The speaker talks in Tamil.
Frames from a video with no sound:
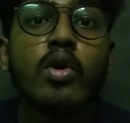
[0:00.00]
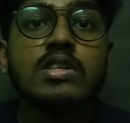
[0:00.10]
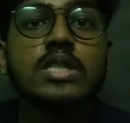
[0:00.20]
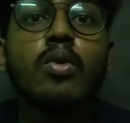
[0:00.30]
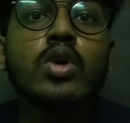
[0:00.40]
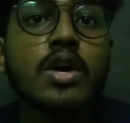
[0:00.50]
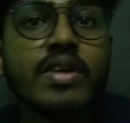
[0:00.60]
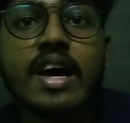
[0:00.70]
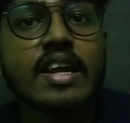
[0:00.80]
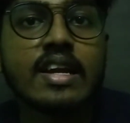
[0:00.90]
போலீஸ் ரொம்ப
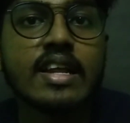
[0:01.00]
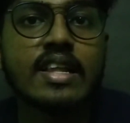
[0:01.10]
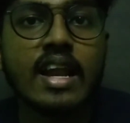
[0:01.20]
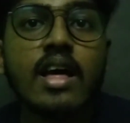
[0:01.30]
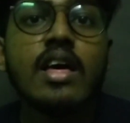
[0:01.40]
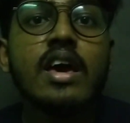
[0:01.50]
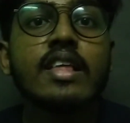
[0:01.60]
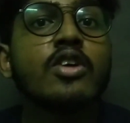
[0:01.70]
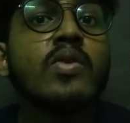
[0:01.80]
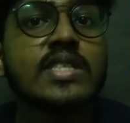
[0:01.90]
உதவியாக இருக்குன்றதுனால
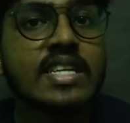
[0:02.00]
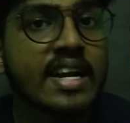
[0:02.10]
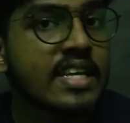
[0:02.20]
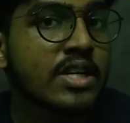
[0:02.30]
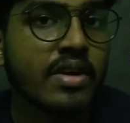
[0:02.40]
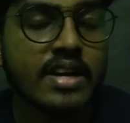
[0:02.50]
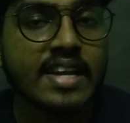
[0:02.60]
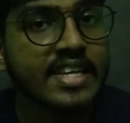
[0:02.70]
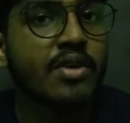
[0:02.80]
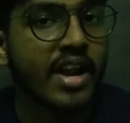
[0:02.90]
இந்த யூனிவர்சிட்டி வர
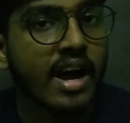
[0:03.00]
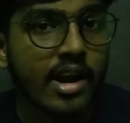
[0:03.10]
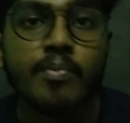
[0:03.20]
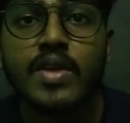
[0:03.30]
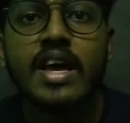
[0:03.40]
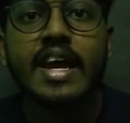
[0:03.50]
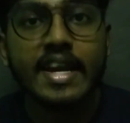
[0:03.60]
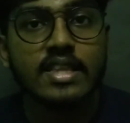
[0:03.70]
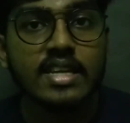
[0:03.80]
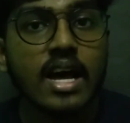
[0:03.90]
நடத்திட்டு வராங்களாம்
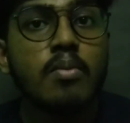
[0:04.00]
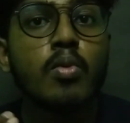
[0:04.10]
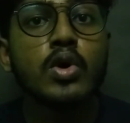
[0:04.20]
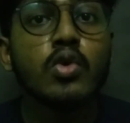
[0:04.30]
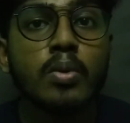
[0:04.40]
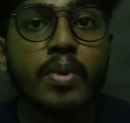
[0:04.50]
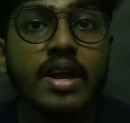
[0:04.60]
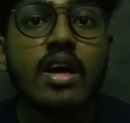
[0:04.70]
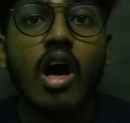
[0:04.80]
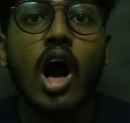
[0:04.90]
கிட்டத்தட்ட முந்நூறு
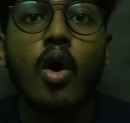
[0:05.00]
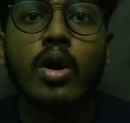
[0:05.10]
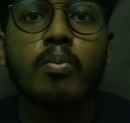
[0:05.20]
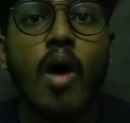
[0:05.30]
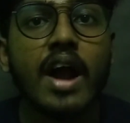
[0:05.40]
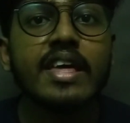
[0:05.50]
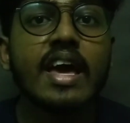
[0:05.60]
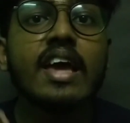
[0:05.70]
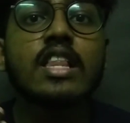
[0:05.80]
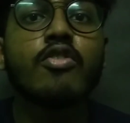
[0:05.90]
பேர் அவங்களோட
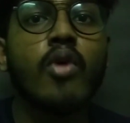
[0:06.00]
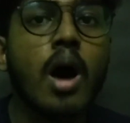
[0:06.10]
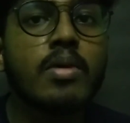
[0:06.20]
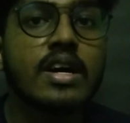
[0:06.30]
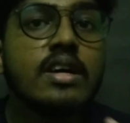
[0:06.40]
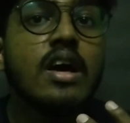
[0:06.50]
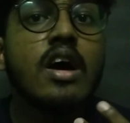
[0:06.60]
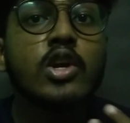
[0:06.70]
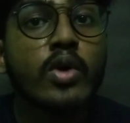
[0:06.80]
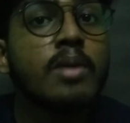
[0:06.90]
பாடியை இந்த ஃபார்முக்கு
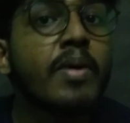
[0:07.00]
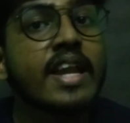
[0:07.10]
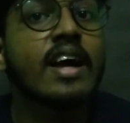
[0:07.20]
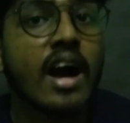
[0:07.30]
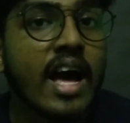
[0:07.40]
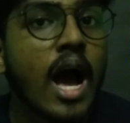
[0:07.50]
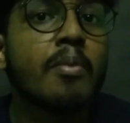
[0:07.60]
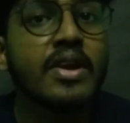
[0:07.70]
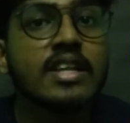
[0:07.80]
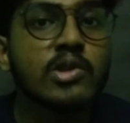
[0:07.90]
டொனேட் பண்ணியிருக்காங்க
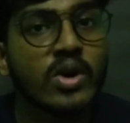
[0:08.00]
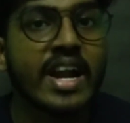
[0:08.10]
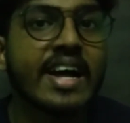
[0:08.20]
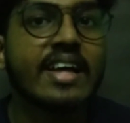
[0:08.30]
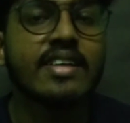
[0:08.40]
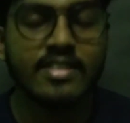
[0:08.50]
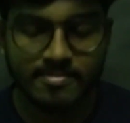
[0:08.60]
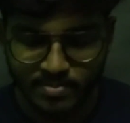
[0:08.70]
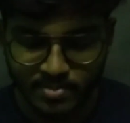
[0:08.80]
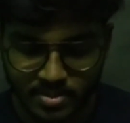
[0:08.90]
அப்படின்னு சொல்கிறாங்க
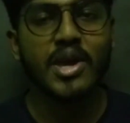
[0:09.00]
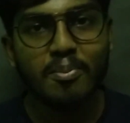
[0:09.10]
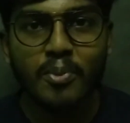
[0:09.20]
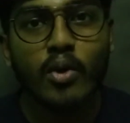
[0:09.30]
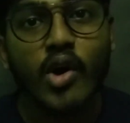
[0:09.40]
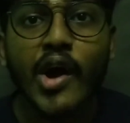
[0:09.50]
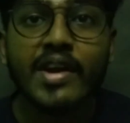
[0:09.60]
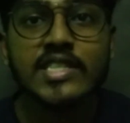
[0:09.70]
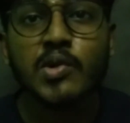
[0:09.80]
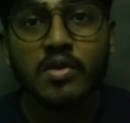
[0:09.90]
இப்போ நான் அவங்ககிட்ட
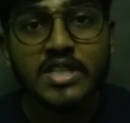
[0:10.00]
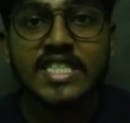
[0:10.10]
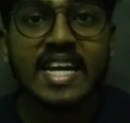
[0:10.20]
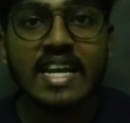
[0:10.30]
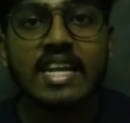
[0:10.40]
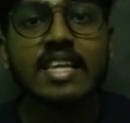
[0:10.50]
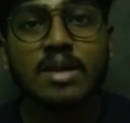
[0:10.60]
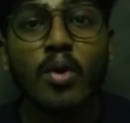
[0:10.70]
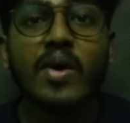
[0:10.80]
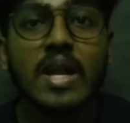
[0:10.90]
சொன்ன விஷயங்கள் இந்த
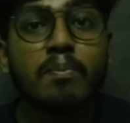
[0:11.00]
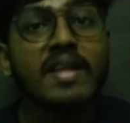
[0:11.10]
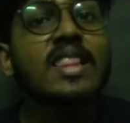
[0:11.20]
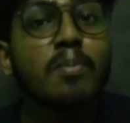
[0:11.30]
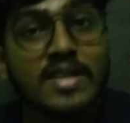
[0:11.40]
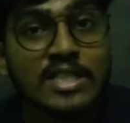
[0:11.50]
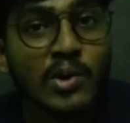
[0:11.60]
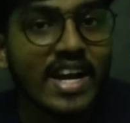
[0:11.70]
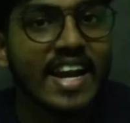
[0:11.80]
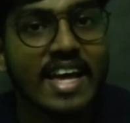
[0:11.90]
புக்கில் பத்து பர்சன்ட் கூட
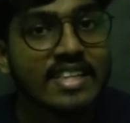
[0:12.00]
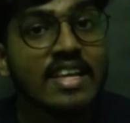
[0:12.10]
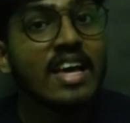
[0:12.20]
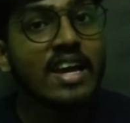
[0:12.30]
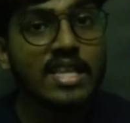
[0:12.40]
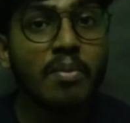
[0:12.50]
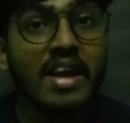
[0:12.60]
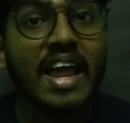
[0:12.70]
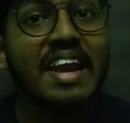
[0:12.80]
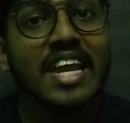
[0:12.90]
கிடையாது இது மாதிரி
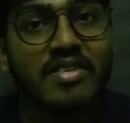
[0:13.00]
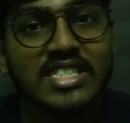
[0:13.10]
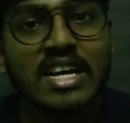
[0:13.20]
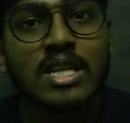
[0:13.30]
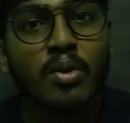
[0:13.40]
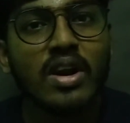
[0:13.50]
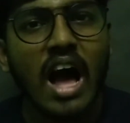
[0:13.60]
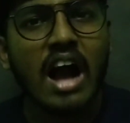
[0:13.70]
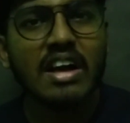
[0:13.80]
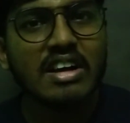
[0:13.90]
நிறைய விஷயங்கள் இந்த புக்கில்
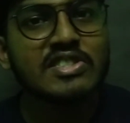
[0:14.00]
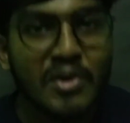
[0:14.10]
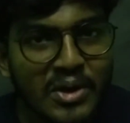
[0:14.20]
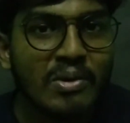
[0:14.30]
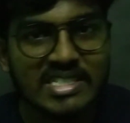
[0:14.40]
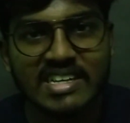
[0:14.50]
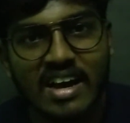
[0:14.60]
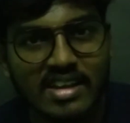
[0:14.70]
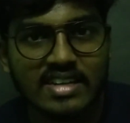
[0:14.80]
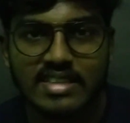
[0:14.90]
அங்கங்கே சொல்லி வச்சிருக்காரு
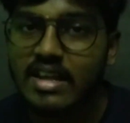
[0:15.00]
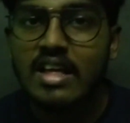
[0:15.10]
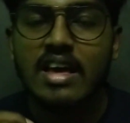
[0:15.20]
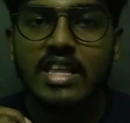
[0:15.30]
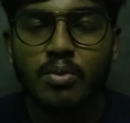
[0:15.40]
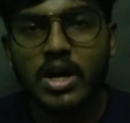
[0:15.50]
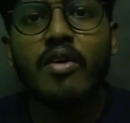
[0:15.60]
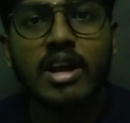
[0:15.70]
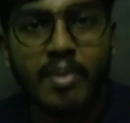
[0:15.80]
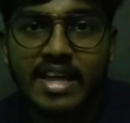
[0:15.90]
ஆத்தர் இந்த புக்கை அவங்க
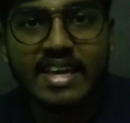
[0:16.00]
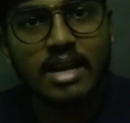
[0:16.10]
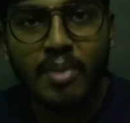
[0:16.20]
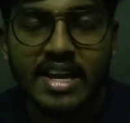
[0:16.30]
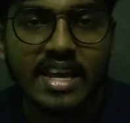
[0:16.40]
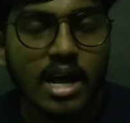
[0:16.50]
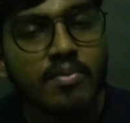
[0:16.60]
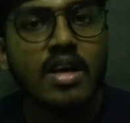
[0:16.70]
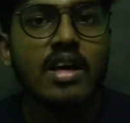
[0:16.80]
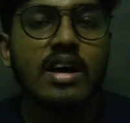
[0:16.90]
படிக்கலாம் படிக்கலாம்
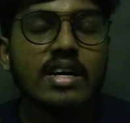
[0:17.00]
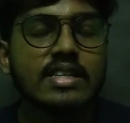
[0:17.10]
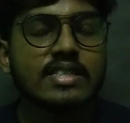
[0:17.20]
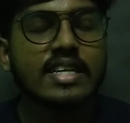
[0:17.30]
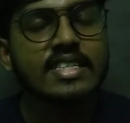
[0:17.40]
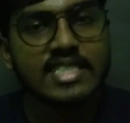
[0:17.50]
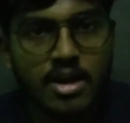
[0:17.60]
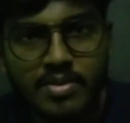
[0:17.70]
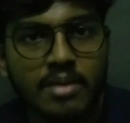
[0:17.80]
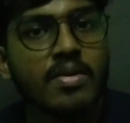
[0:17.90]
அட் த சேம்
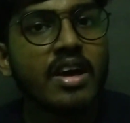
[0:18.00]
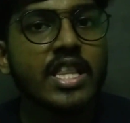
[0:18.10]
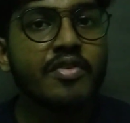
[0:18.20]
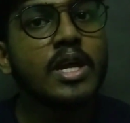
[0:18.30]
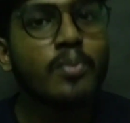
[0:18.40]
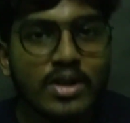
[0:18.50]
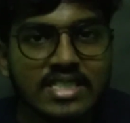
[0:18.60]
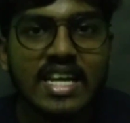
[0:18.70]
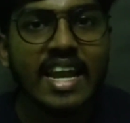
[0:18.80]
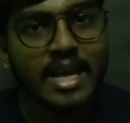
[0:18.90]
டைம் இந்த வீடியோ பிடிச்சிருந்தா
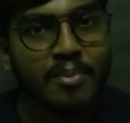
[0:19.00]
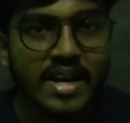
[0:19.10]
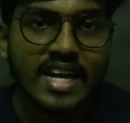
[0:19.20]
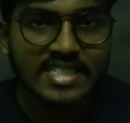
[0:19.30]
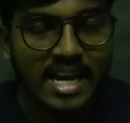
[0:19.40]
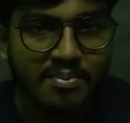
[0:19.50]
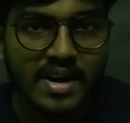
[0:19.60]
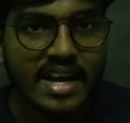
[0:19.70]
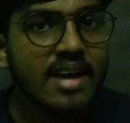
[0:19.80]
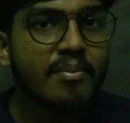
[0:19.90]
லைக் பண்ணுங்கள் ஷேர்
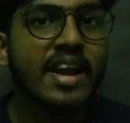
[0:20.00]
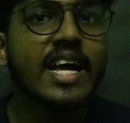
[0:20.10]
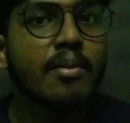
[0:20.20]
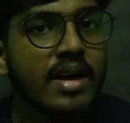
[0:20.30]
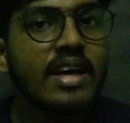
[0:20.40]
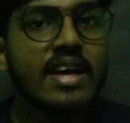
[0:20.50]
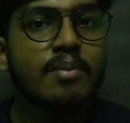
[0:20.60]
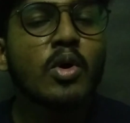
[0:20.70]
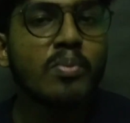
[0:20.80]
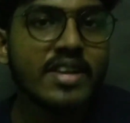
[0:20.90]
பண்ணுங்கள் மறக்காமல்
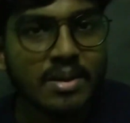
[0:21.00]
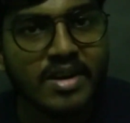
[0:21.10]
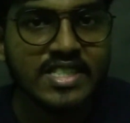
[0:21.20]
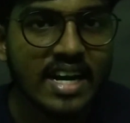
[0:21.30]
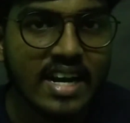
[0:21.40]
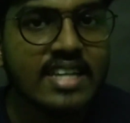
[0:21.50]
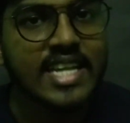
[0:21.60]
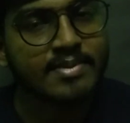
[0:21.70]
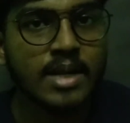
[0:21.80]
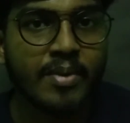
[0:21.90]
புக் மன் தமிழ் சேனலில்
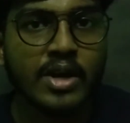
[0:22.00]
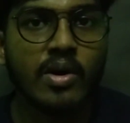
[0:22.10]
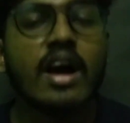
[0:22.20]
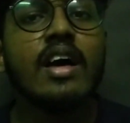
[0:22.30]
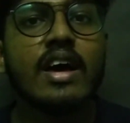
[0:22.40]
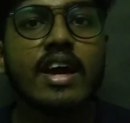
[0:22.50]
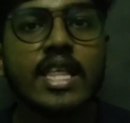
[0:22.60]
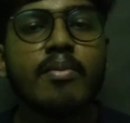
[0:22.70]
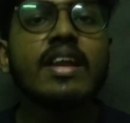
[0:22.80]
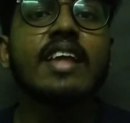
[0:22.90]
சப்ஸ்கிரைப் பண்ணிக்கோங்க இது
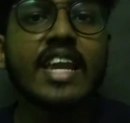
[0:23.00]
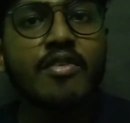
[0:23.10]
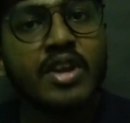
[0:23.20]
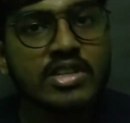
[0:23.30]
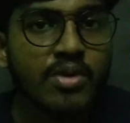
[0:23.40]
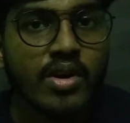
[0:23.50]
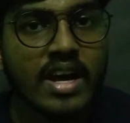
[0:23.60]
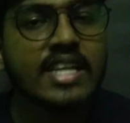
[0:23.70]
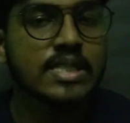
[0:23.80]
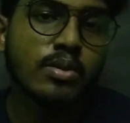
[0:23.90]
மாதிரி நிறைய வீடியோஸ் சொல்லணும்னா
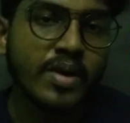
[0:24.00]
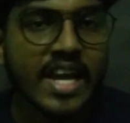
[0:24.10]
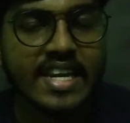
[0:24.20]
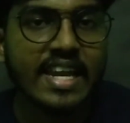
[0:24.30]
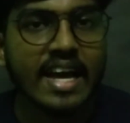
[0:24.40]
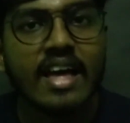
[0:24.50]
சப்போர்ட் பண்ணிக்கிட்டே இருங்க